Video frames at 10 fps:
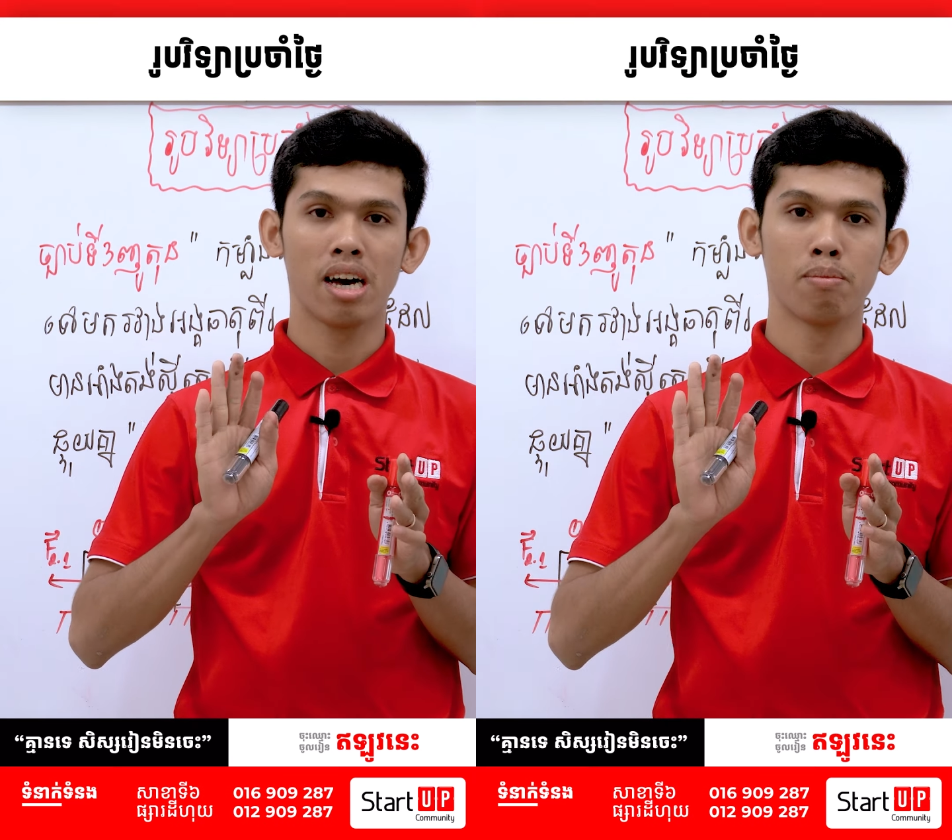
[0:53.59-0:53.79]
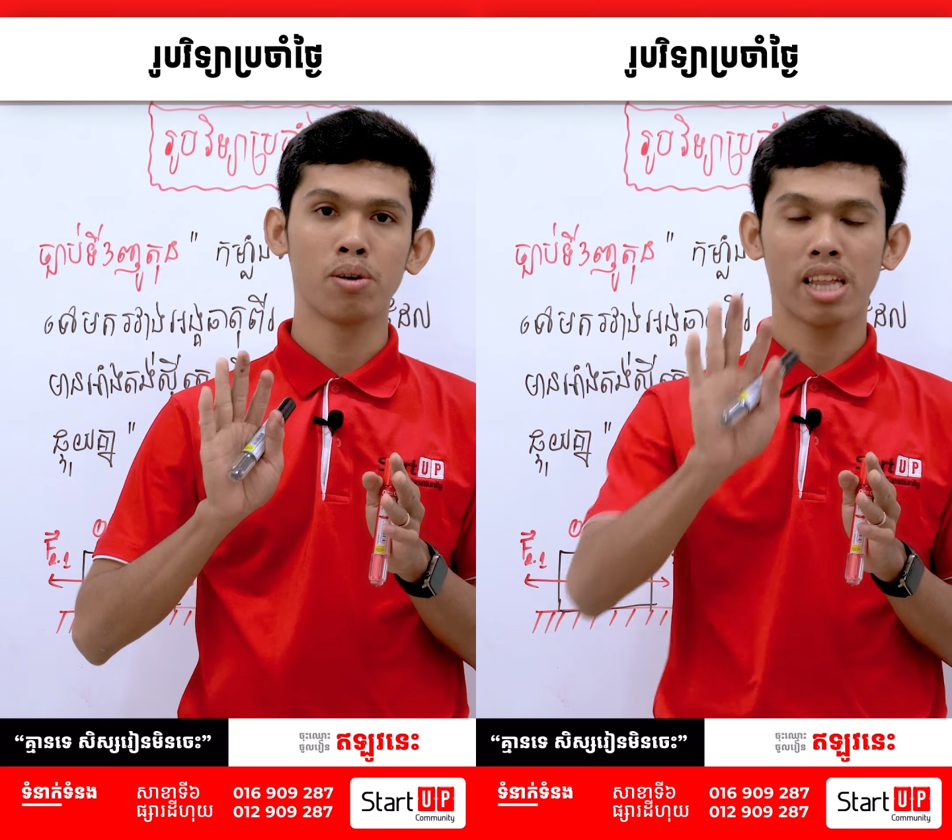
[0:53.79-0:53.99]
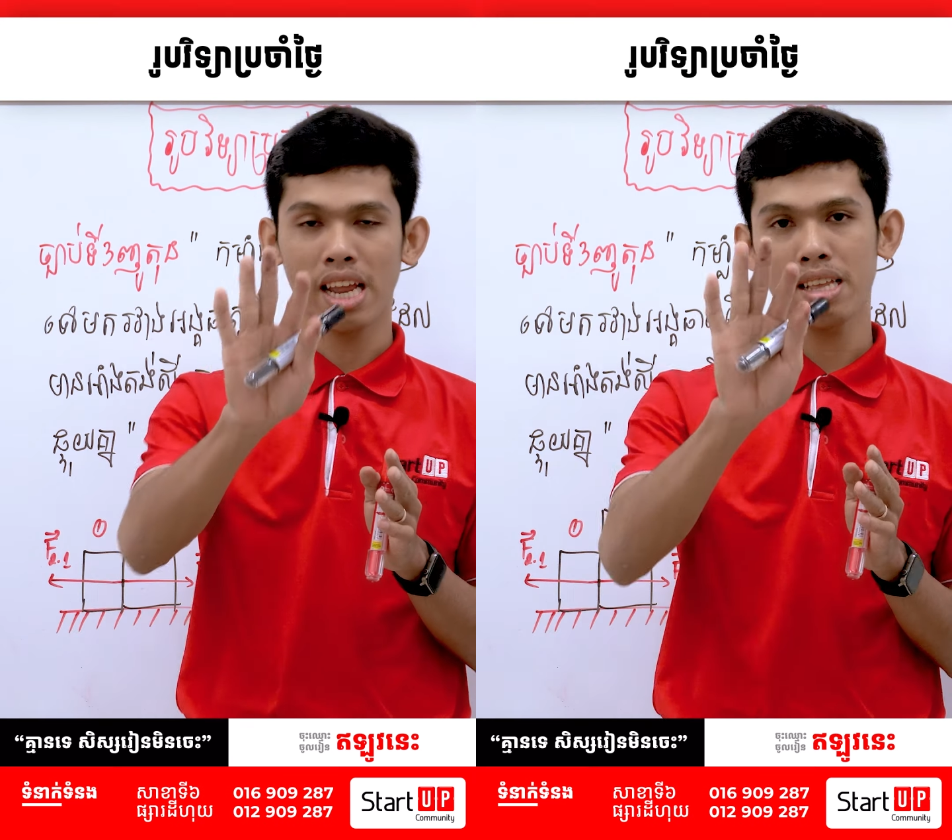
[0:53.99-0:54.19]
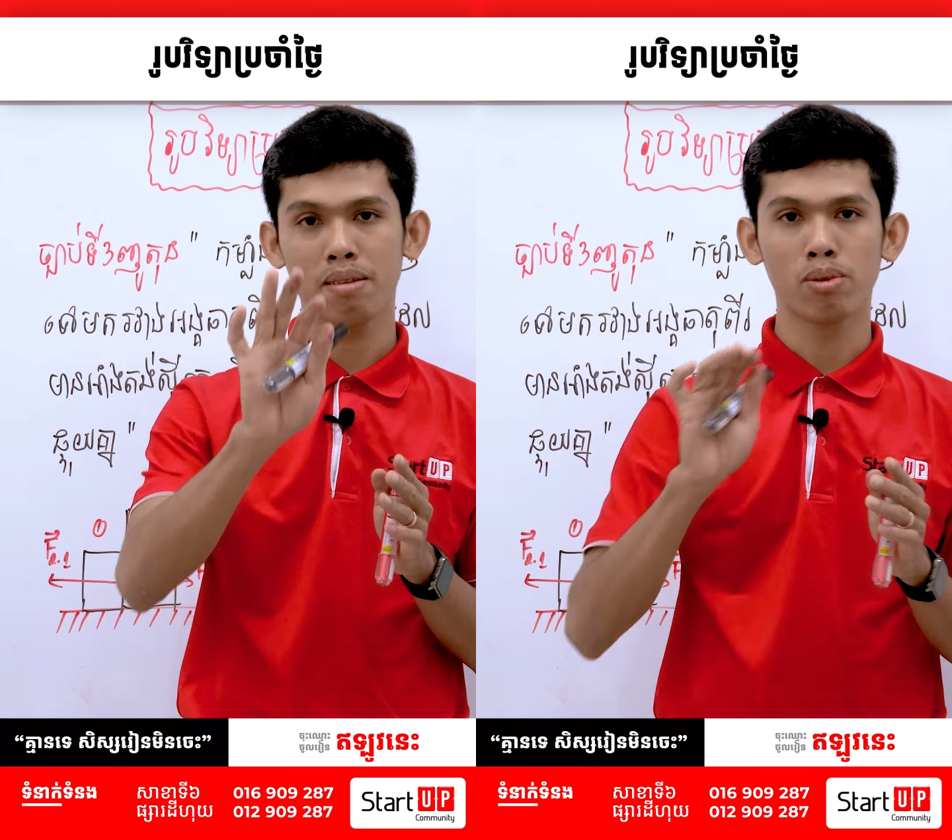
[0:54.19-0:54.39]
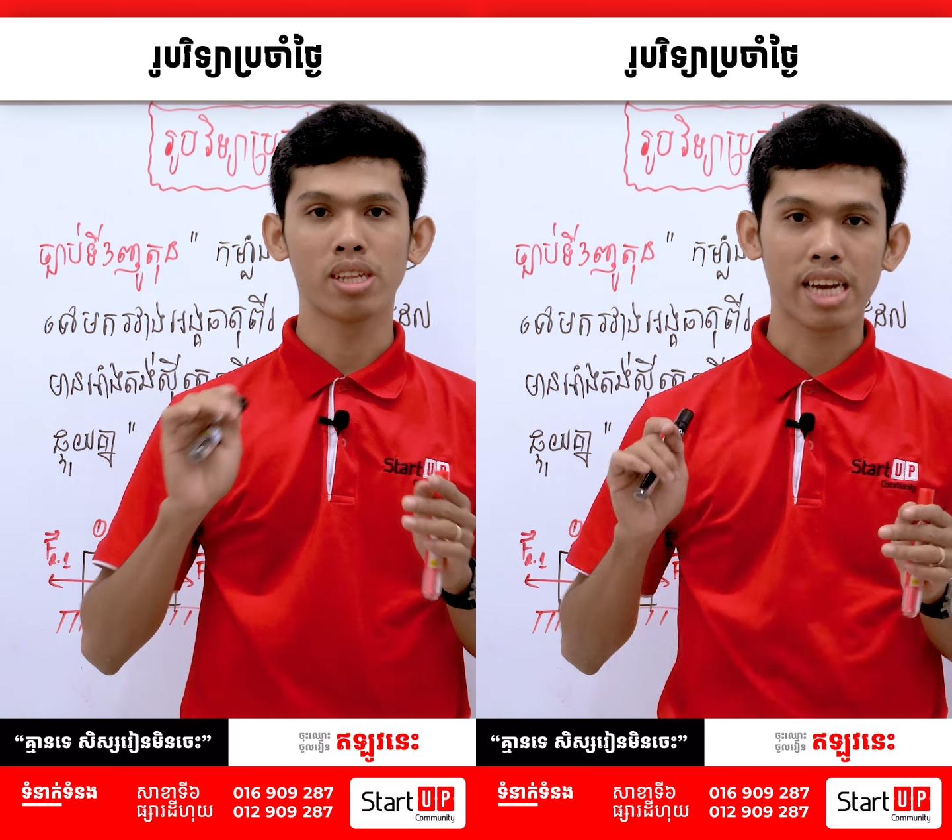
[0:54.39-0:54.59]
mùi từ lách
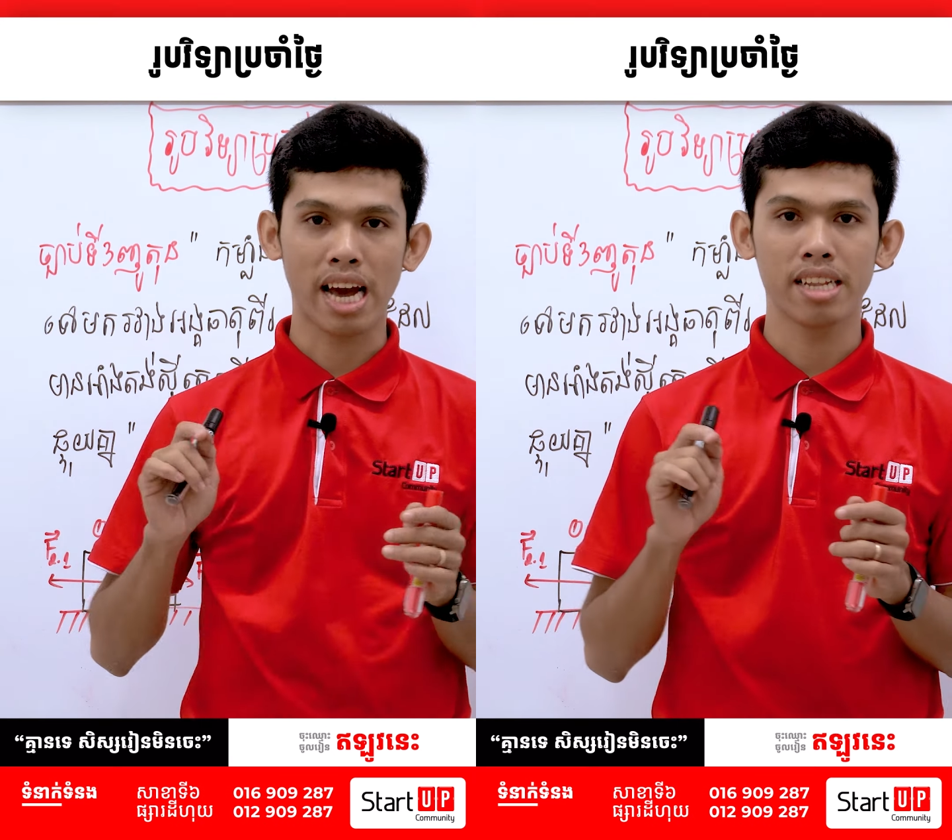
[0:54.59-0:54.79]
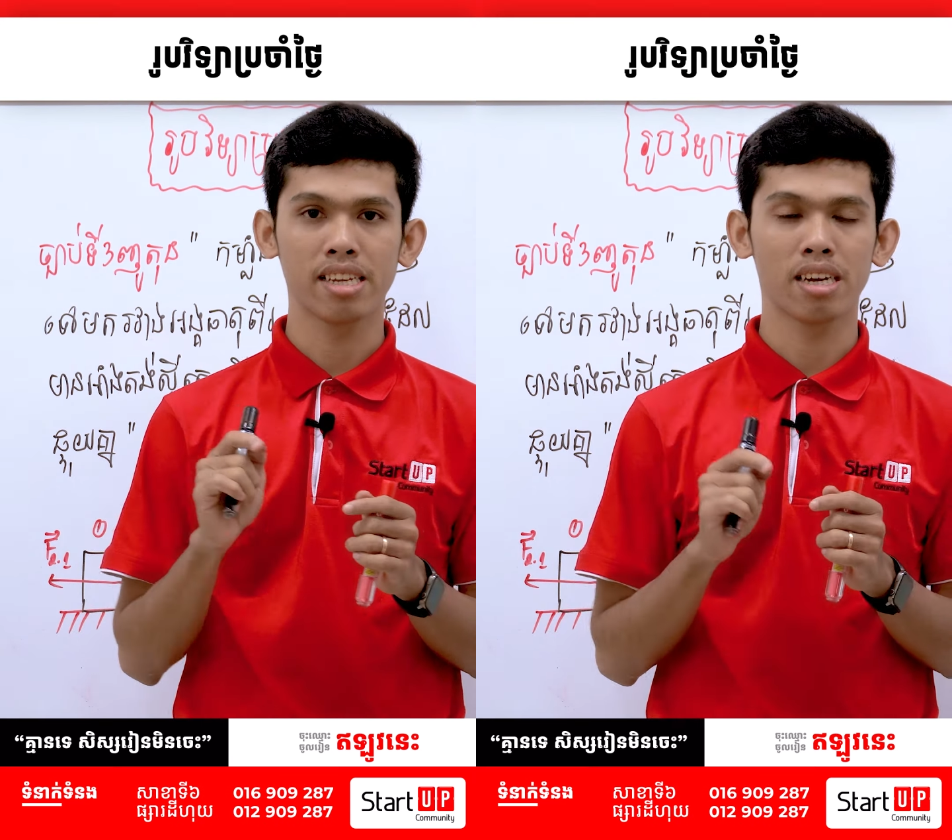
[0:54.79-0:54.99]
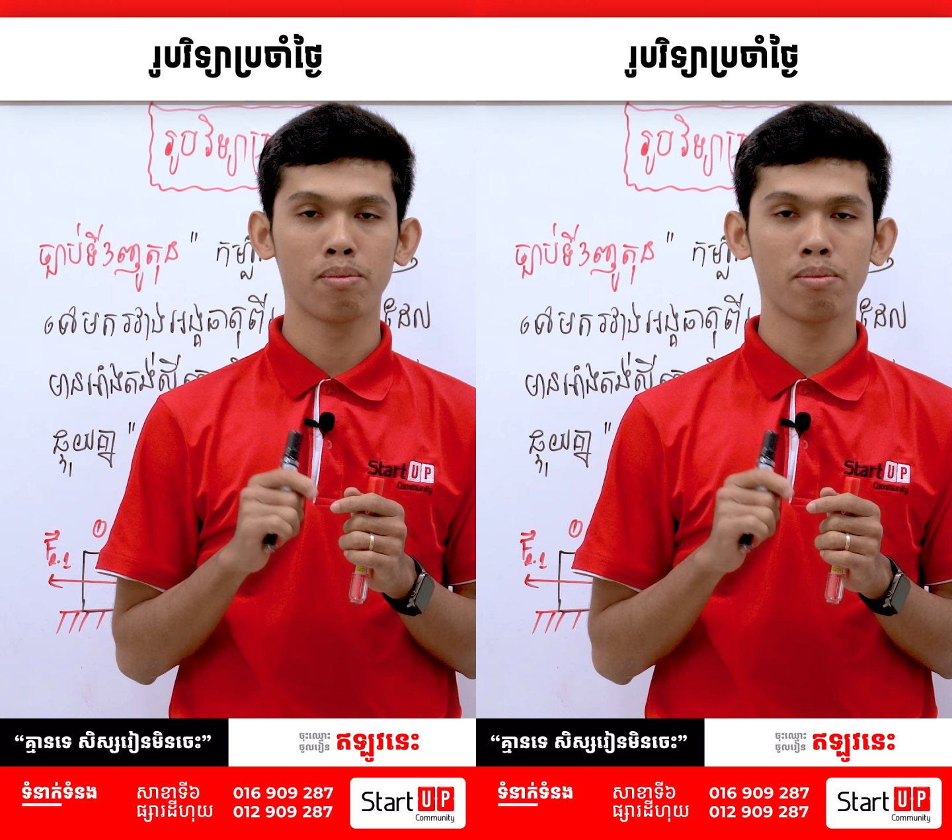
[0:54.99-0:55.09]
mùi từ cà thì